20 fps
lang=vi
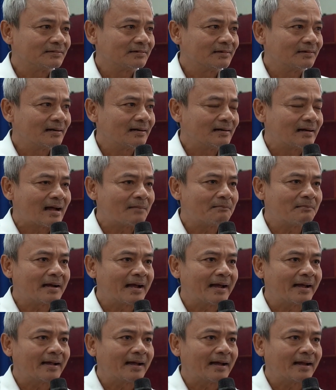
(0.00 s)
hội nghị,
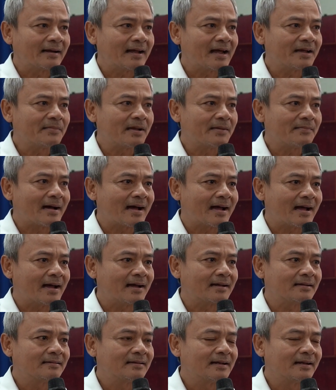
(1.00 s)
các đại biểu còn được Ban
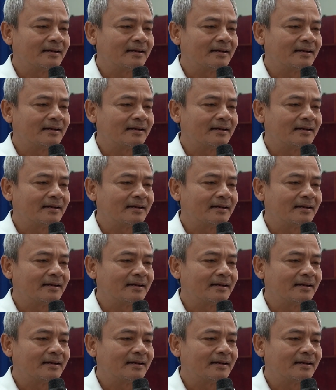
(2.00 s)
tuyên